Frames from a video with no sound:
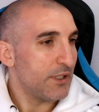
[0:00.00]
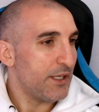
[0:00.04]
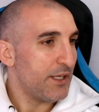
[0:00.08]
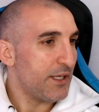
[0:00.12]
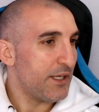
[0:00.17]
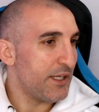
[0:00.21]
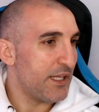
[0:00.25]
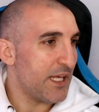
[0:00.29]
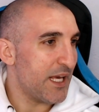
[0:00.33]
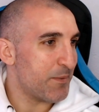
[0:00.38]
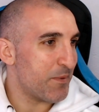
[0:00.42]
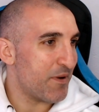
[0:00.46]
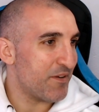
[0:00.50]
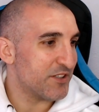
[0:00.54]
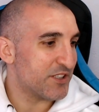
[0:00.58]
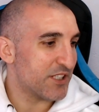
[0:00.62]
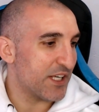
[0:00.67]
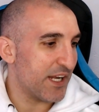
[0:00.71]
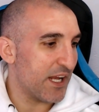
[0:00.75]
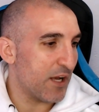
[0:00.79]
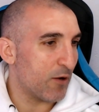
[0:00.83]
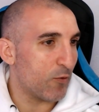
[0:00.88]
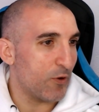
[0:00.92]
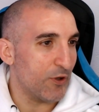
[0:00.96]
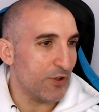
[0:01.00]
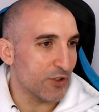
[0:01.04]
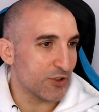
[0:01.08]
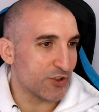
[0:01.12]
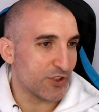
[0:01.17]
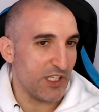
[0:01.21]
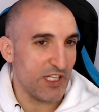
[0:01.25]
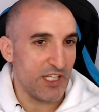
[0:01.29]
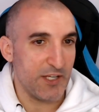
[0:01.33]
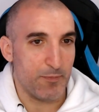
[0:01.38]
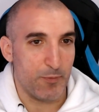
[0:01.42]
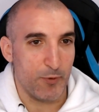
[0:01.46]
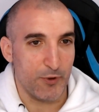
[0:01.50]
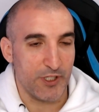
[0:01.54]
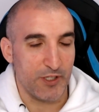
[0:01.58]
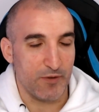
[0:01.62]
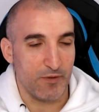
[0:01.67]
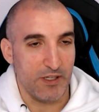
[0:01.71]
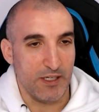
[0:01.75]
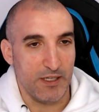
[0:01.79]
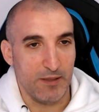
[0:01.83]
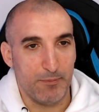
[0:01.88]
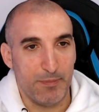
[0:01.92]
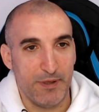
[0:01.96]
y ya me avisarán cuando esté
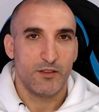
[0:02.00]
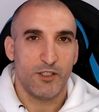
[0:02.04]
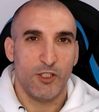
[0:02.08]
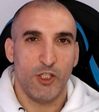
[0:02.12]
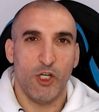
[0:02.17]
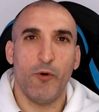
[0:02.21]
disponible.